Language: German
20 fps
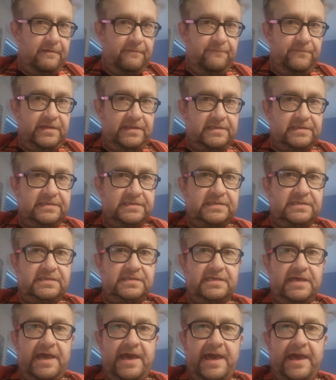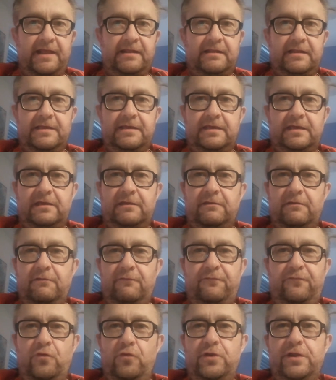wie das eigentlich
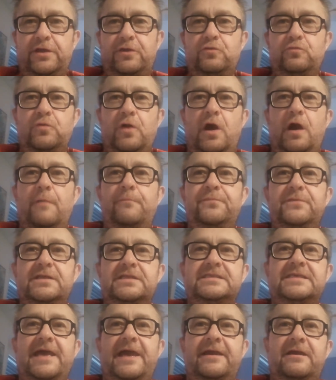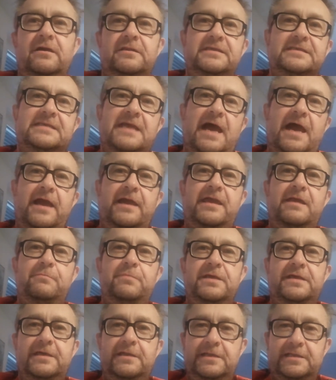völlig überhaupt nicht sein kann, dass
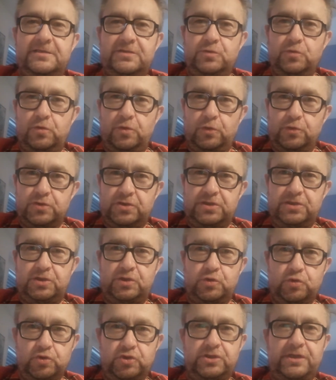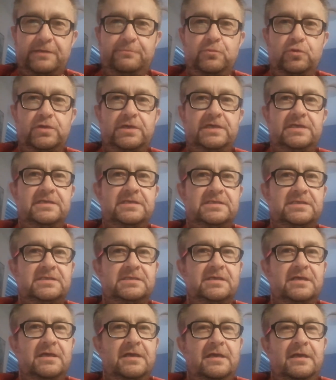angeblich eine so große Zustimmung
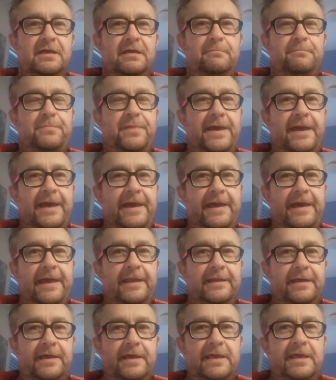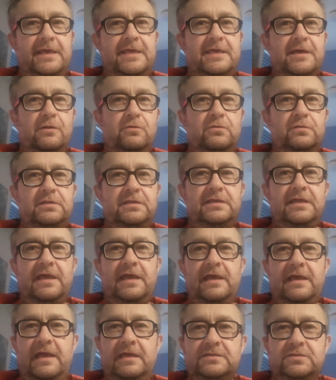ist, bei einer Regierung,
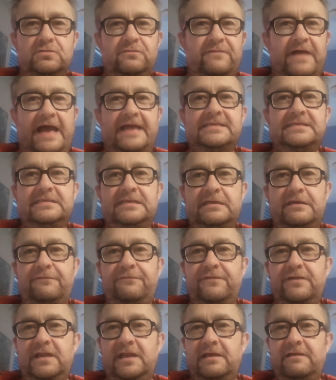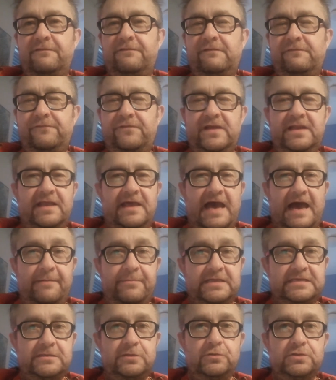die so wahnsinnige viele, viele
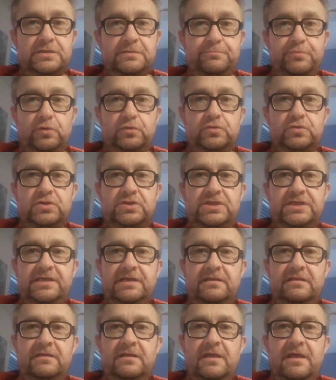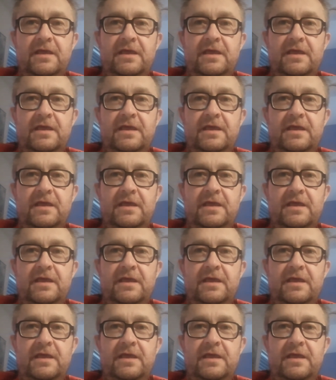Arbeitslose produziert,